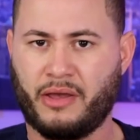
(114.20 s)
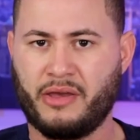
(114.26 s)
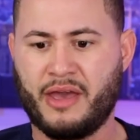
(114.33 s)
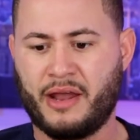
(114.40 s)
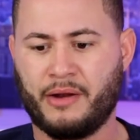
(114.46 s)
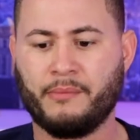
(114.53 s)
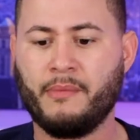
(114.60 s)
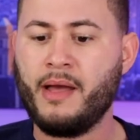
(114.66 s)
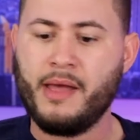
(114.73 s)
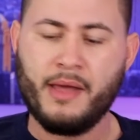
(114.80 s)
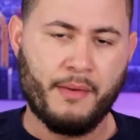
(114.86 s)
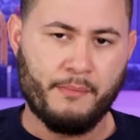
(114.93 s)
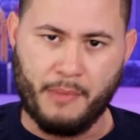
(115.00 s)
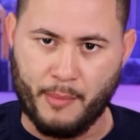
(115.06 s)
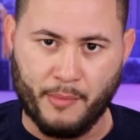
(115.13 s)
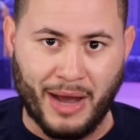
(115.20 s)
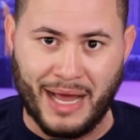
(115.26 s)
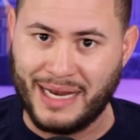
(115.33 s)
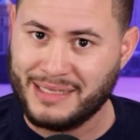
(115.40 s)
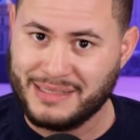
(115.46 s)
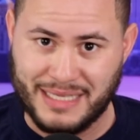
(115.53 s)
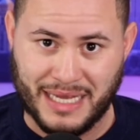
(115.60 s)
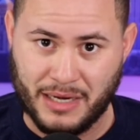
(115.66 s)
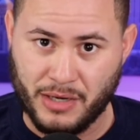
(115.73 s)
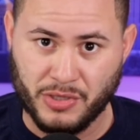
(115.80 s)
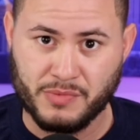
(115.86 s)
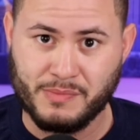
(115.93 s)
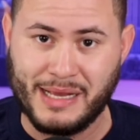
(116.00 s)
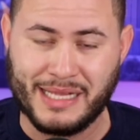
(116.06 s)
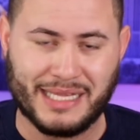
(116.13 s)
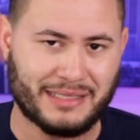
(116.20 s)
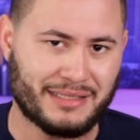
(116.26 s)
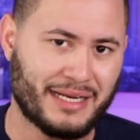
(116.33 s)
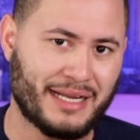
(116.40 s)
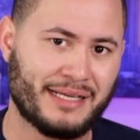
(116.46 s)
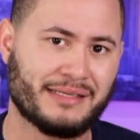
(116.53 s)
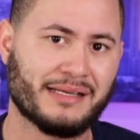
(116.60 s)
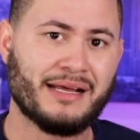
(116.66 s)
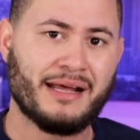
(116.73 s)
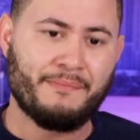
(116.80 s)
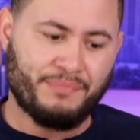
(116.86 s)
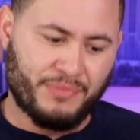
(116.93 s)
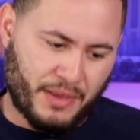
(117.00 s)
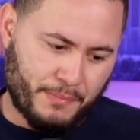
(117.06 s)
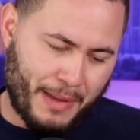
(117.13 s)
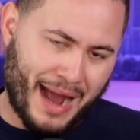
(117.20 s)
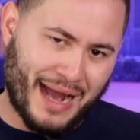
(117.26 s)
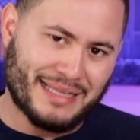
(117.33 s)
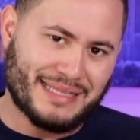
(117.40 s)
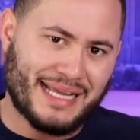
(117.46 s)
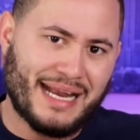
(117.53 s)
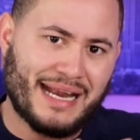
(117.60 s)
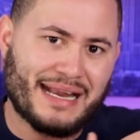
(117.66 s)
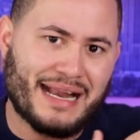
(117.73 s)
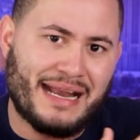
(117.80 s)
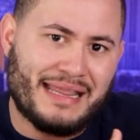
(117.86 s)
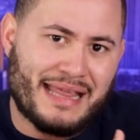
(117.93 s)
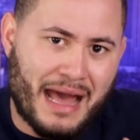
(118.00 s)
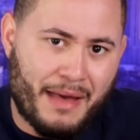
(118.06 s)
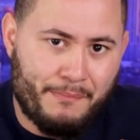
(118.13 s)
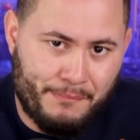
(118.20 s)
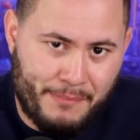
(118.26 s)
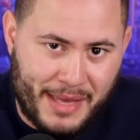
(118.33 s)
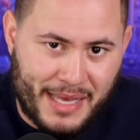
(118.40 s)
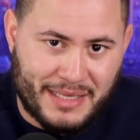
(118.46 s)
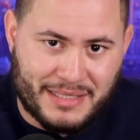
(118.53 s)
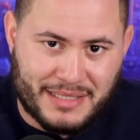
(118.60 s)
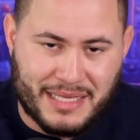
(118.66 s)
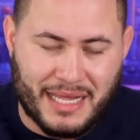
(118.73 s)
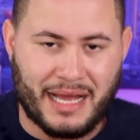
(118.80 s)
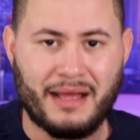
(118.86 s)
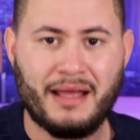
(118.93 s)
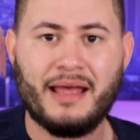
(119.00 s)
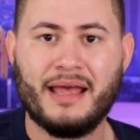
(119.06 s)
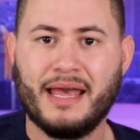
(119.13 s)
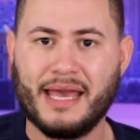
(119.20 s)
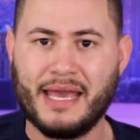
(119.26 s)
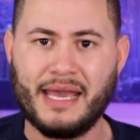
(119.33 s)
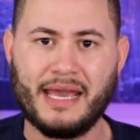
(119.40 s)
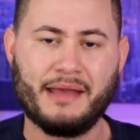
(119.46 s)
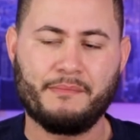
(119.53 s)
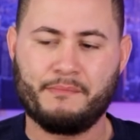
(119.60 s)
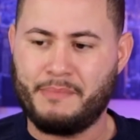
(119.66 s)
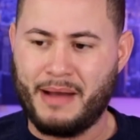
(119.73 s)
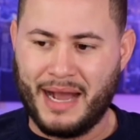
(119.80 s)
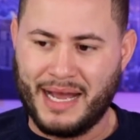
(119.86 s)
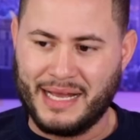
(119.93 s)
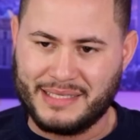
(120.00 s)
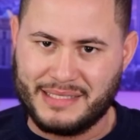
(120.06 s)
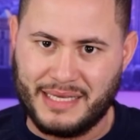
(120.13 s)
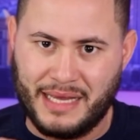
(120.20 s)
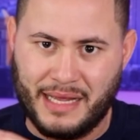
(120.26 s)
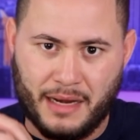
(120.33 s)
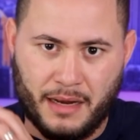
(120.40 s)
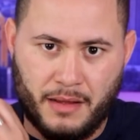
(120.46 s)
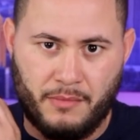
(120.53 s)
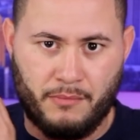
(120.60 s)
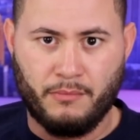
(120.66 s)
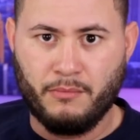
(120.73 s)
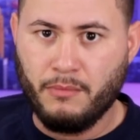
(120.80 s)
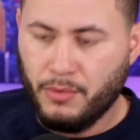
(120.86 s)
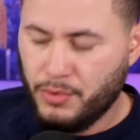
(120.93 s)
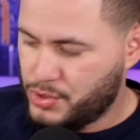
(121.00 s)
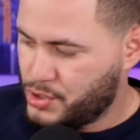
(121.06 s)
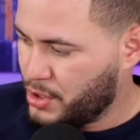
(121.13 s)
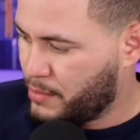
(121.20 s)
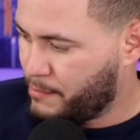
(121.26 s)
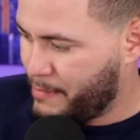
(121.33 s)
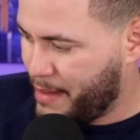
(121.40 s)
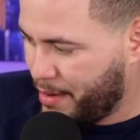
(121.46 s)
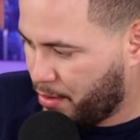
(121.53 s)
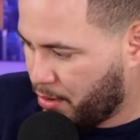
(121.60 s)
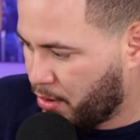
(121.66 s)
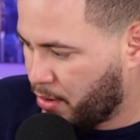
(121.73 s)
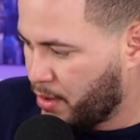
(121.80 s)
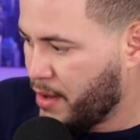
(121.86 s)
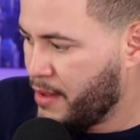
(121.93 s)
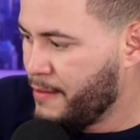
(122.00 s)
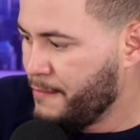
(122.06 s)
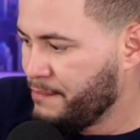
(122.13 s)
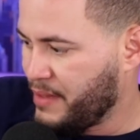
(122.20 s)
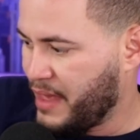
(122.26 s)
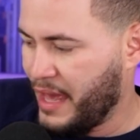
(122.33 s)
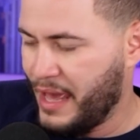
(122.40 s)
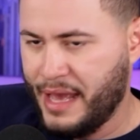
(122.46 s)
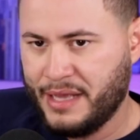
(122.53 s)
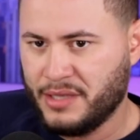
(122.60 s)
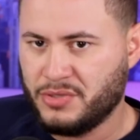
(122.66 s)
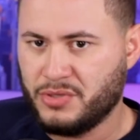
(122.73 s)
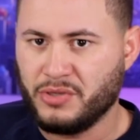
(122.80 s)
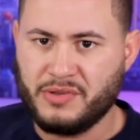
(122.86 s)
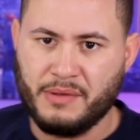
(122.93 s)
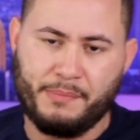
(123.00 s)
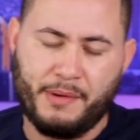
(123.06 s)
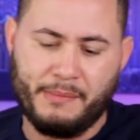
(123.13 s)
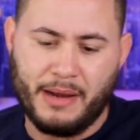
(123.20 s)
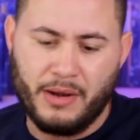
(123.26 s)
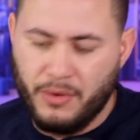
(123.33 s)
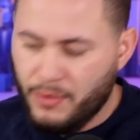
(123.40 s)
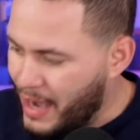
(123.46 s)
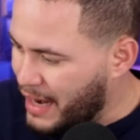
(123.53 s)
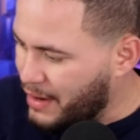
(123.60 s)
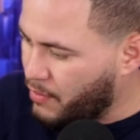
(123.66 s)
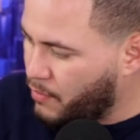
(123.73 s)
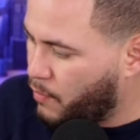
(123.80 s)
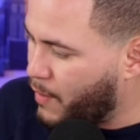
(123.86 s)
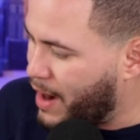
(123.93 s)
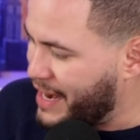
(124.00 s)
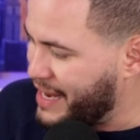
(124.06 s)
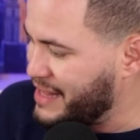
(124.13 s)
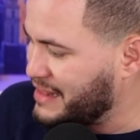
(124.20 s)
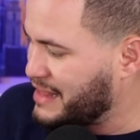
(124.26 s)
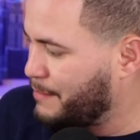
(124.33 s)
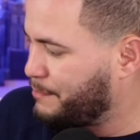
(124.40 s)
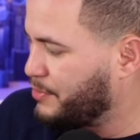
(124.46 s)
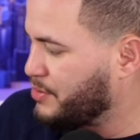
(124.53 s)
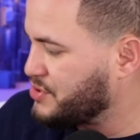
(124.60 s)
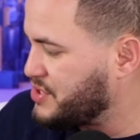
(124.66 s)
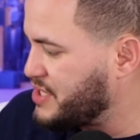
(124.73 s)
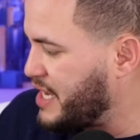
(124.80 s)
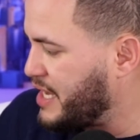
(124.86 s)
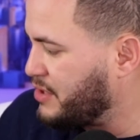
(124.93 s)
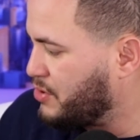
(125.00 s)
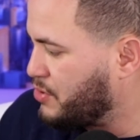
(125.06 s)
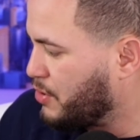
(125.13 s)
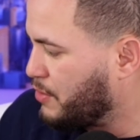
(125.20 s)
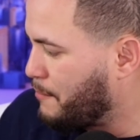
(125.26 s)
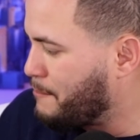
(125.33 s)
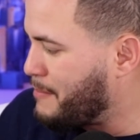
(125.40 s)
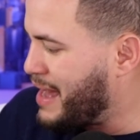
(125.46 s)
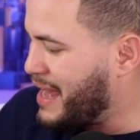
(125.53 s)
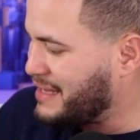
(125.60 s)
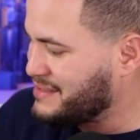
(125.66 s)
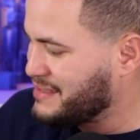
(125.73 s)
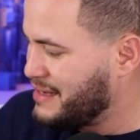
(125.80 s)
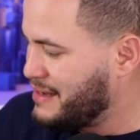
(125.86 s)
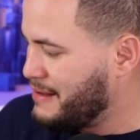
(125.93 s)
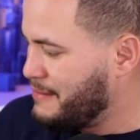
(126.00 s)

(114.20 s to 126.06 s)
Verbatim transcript: que ellos dijeron, vamos a lanzar los Meta 3, van a tener realidad mixta y van a ser mucho mejor que estos. En primer lugar, 40% más